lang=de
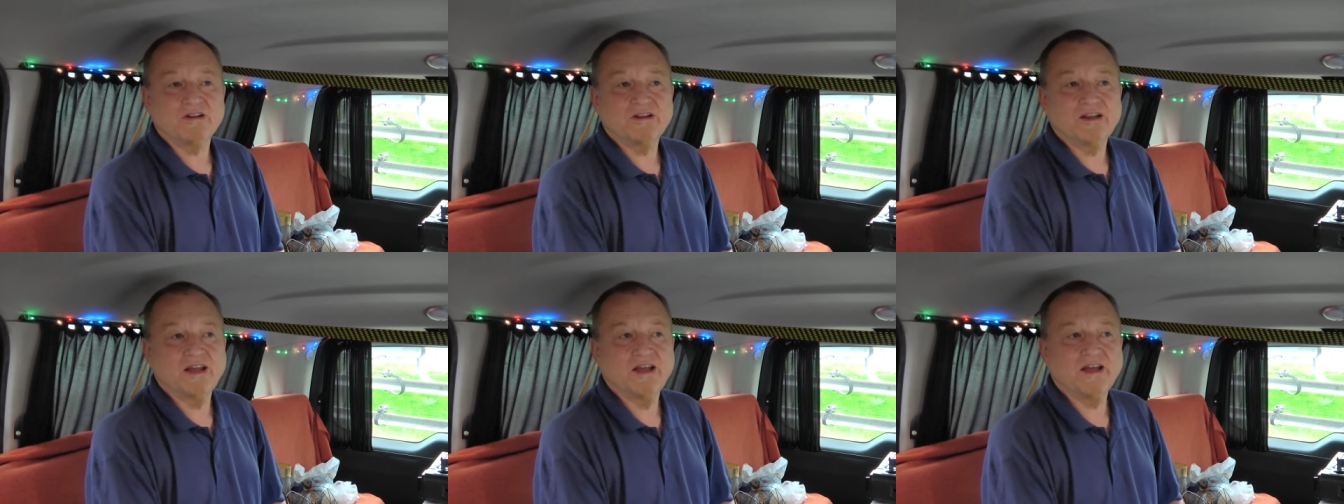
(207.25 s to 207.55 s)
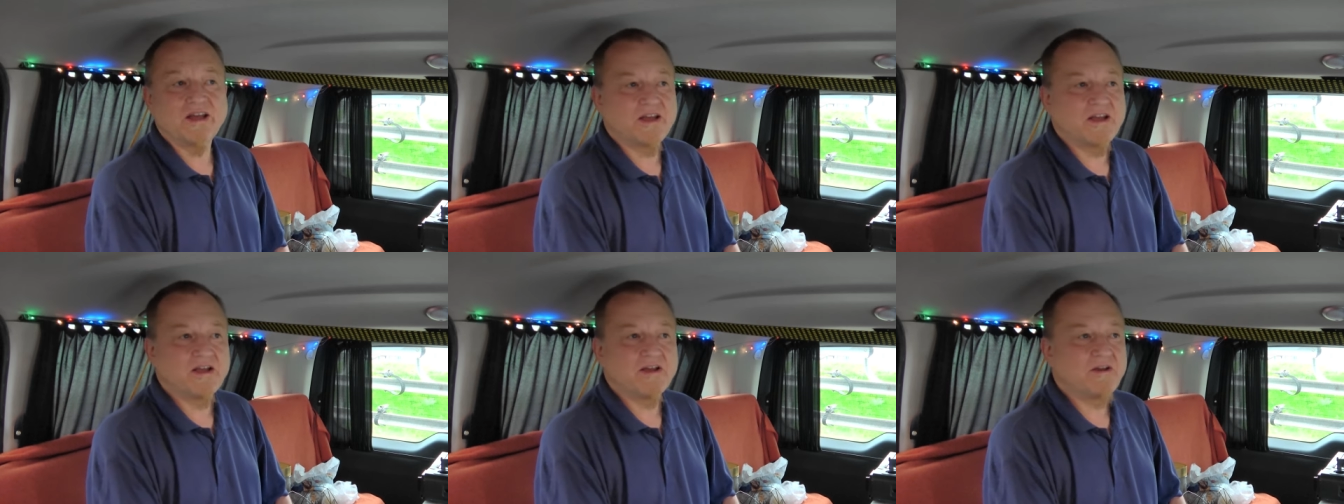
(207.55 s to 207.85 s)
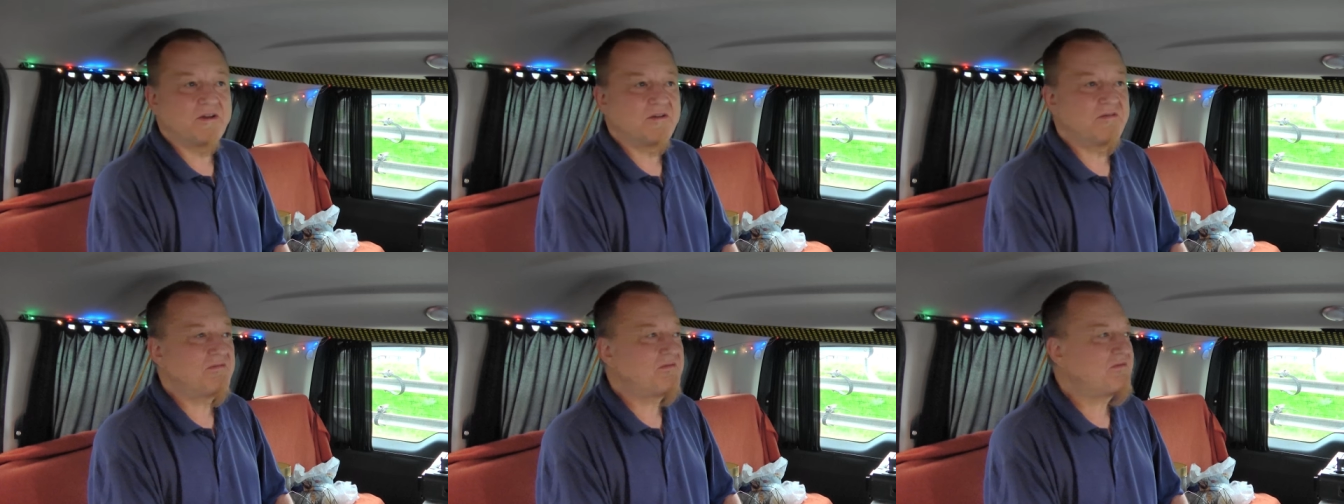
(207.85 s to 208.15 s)

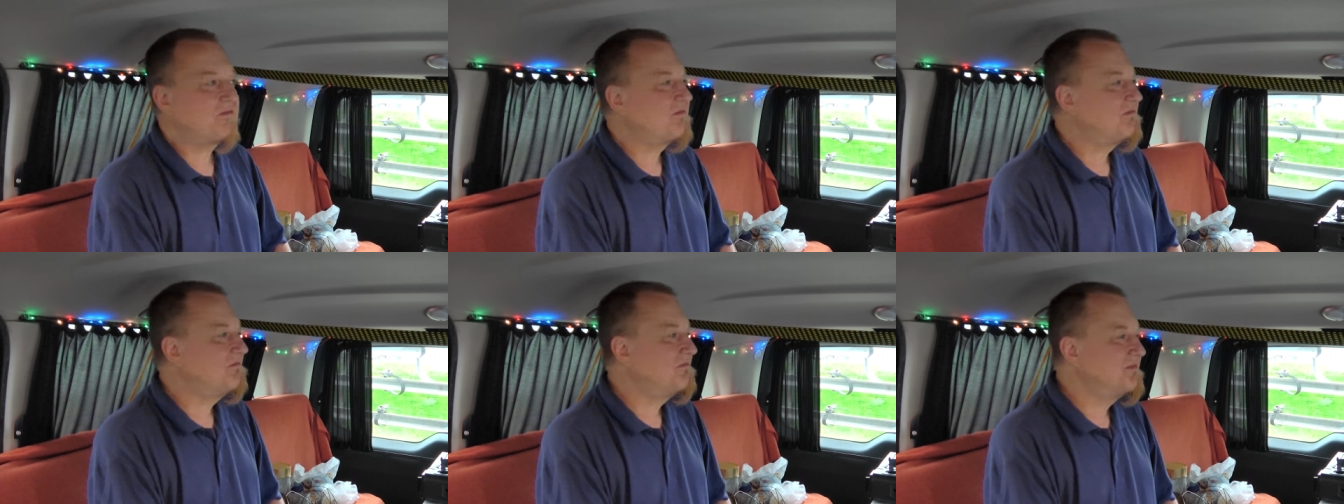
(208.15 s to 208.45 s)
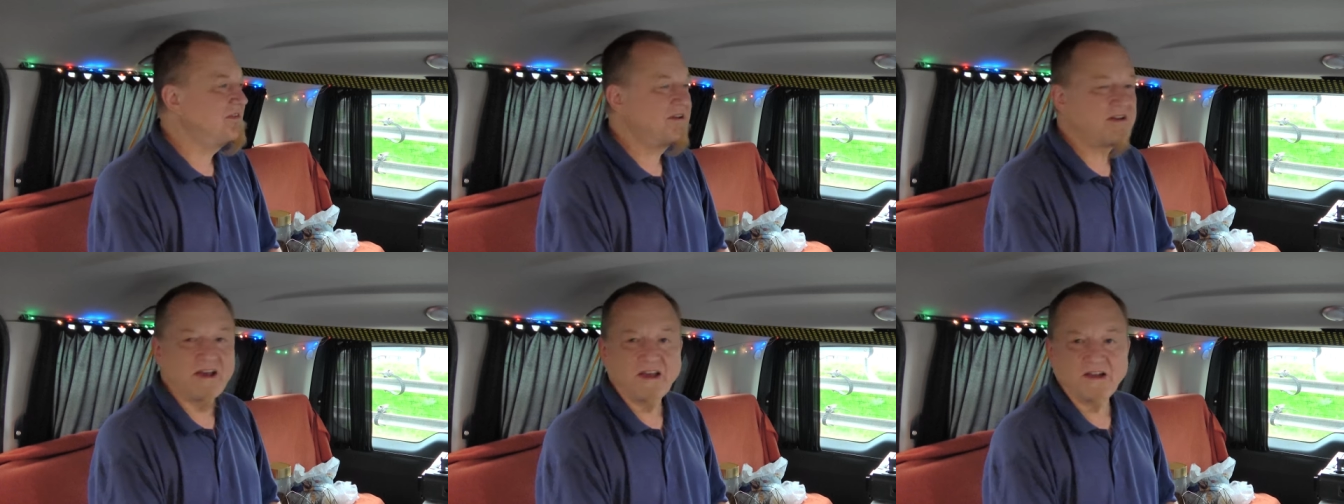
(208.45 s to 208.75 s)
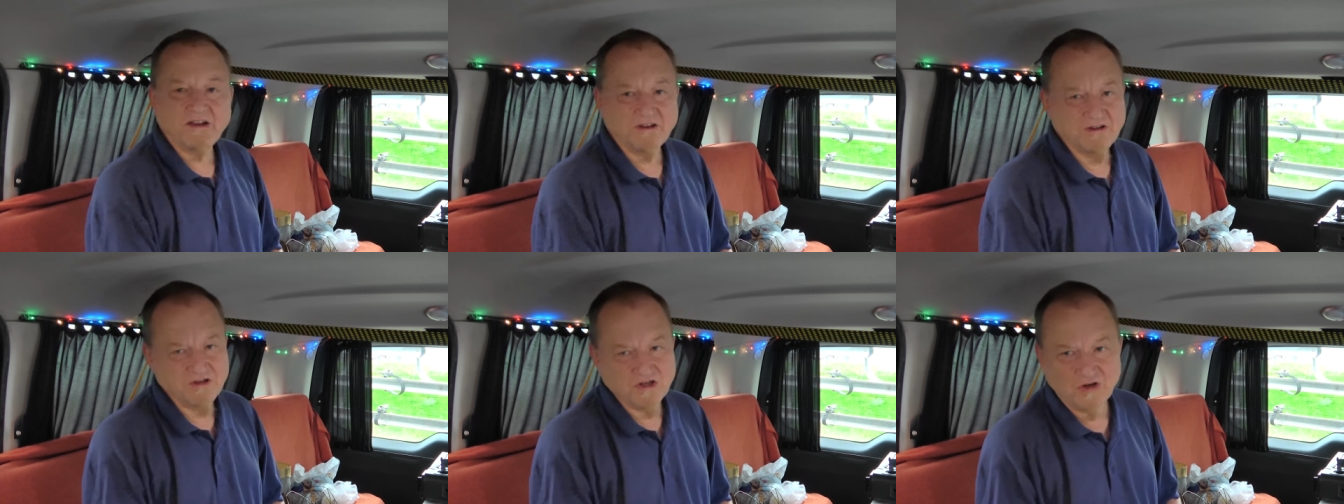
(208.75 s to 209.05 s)
äh,
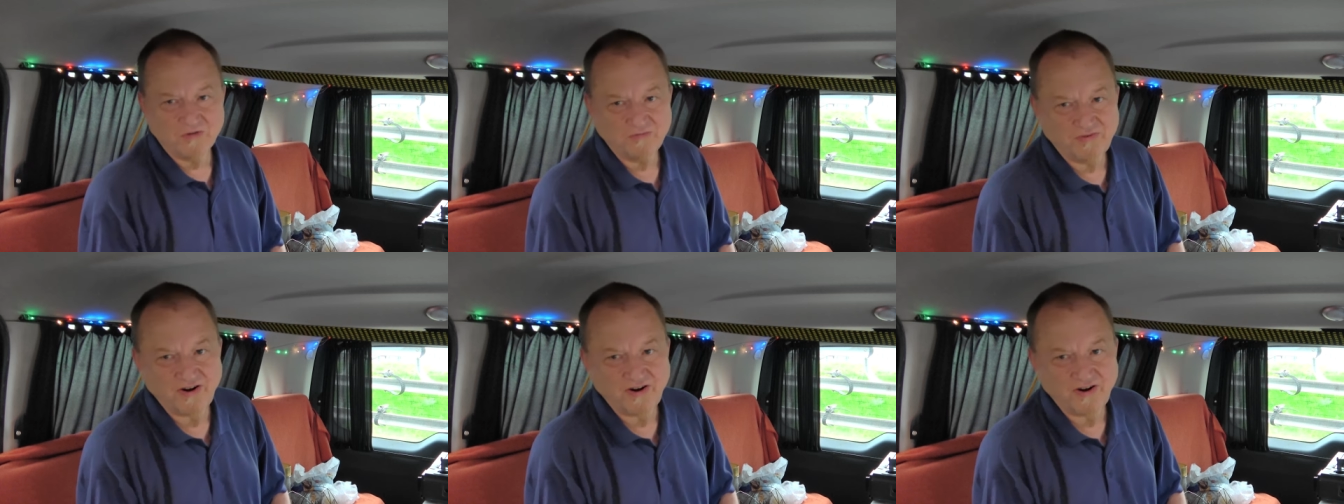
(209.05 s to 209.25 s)
kriegten schon